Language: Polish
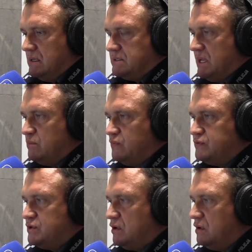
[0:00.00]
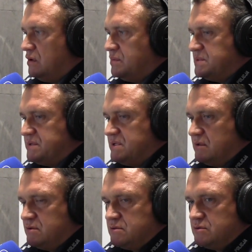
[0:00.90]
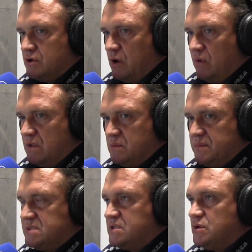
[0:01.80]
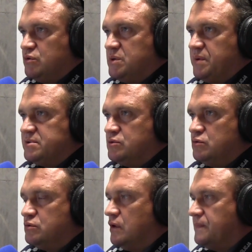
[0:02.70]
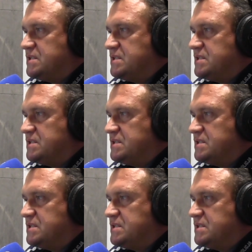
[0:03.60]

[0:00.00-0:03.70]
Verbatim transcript: Chciałem mówić o, o bezpiecznej drodze do szkoły, natomiast zaczęło się bardzo trudno.